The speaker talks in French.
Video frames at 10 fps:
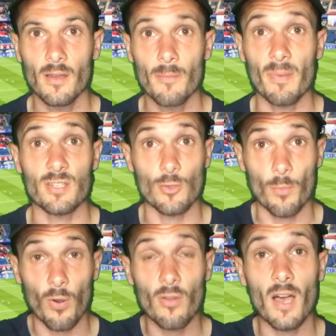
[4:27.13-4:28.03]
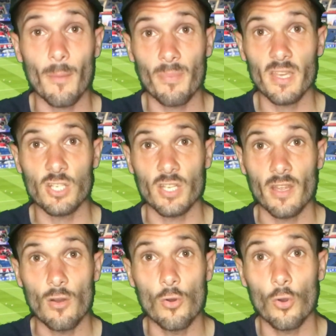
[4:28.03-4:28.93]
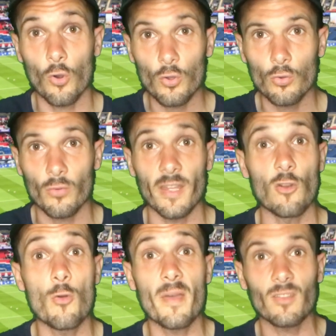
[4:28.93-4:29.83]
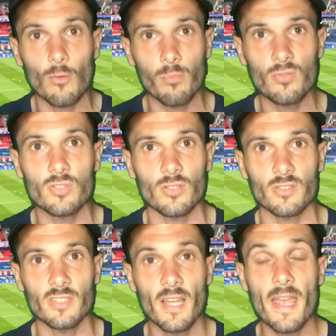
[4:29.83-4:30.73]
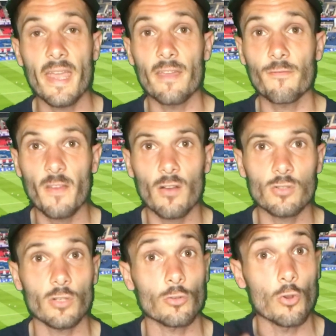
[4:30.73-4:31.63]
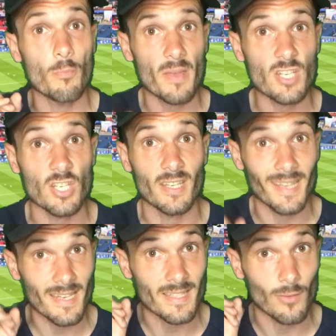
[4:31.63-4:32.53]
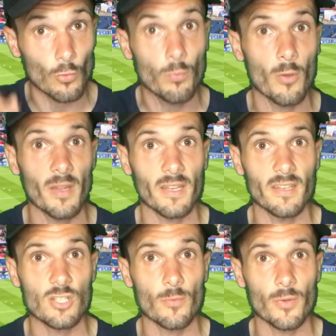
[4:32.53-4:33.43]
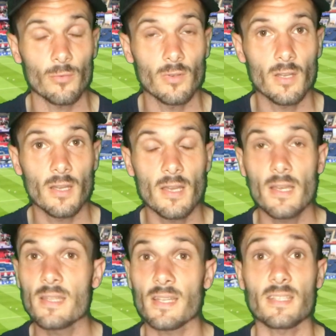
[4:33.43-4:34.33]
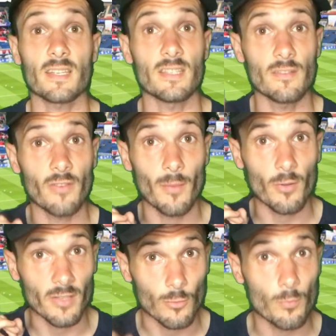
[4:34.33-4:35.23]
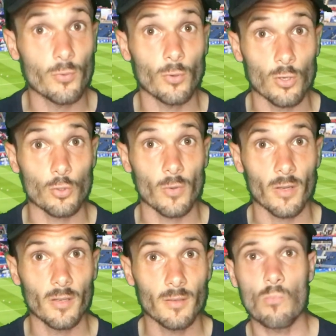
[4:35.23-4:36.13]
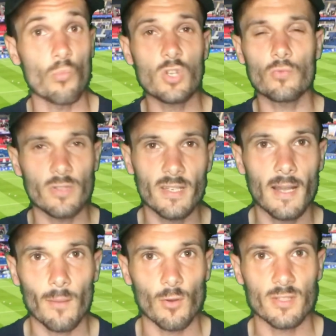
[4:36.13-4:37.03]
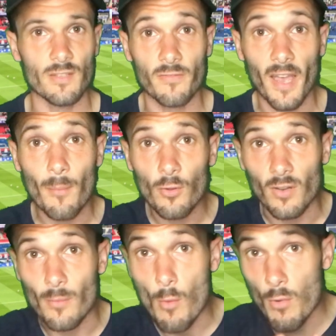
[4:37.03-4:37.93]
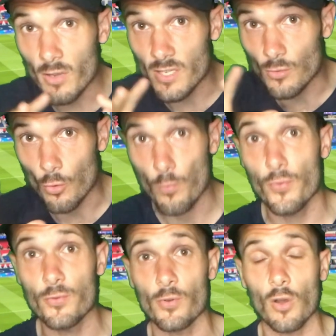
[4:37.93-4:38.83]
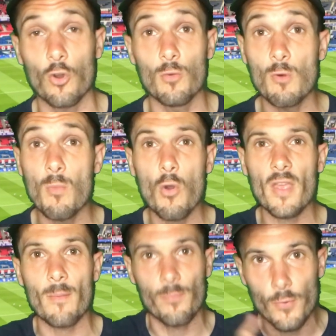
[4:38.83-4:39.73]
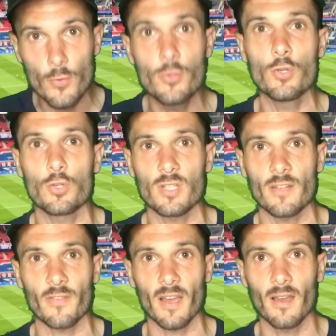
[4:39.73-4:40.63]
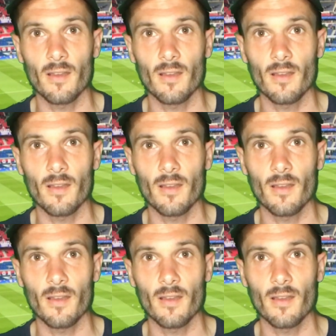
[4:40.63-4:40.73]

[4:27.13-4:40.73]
Parce que prendre un PSG, le retourner, le mettre dans le bon sens et faire en sorte que le PSG gagne sa toute première Ligue des Champions, ça serait digne vraiment des plus grands joueurs. Moi je vous le dis clairement, c'est vraiment dans les moments qui sont le plus durs, le moment où il y a le plus de choses à faire,